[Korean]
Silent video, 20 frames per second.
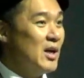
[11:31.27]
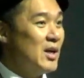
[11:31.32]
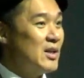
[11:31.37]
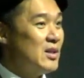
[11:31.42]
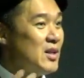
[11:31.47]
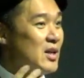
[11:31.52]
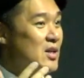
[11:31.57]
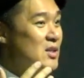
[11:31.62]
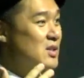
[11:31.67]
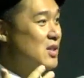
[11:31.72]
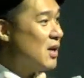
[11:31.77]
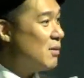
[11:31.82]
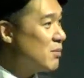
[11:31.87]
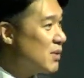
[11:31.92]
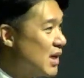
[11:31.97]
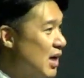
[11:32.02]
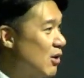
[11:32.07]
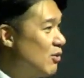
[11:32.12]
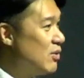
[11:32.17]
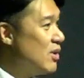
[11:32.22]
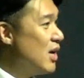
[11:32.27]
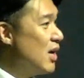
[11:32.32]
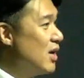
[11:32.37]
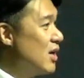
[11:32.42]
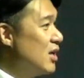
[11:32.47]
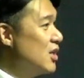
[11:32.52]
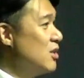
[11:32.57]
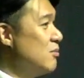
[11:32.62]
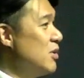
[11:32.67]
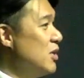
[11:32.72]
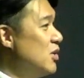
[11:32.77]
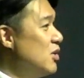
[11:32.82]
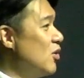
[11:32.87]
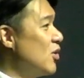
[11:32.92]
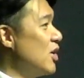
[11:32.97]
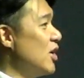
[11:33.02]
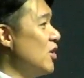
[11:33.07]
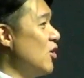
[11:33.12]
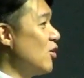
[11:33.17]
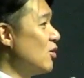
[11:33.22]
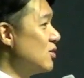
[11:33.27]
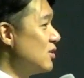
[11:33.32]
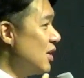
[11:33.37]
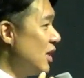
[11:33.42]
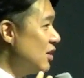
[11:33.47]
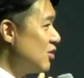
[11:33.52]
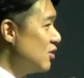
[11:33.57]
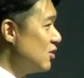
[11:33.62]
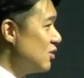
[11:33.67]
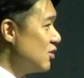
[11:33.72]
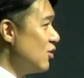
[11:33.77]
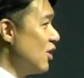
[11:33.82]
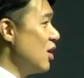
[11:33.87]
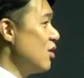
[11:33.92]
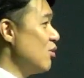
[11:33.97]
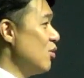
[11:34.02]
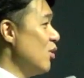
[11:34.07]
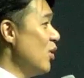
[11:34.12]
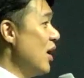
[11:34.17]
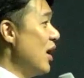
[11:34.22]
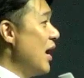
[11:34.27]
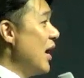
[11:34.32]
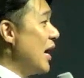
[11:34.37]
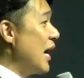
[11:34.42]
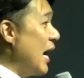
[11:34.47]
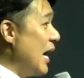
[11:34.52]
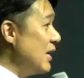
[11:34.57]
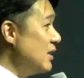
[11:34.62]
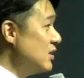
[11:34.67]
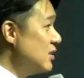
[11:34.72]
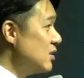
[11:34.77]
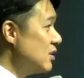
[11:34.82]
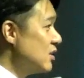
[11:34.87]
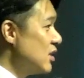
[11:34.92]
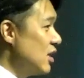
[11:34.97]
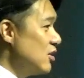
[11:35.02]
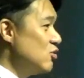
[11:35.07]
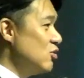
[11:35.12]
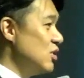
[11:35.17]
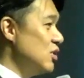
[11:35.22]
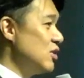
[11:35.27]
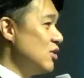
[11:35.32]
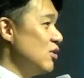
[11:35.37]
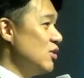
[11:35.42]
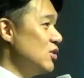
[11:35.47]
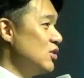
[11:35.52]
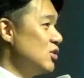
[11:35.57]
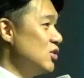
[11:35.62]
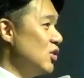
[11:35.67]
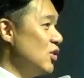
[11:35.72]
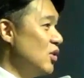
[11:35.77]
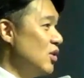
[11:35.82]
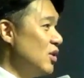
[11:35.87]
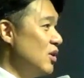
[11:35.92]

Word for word: 내 삶 가운데 하나님이 이렇게 역사하셨어 하고 간증을 할 수 있는 것이죠.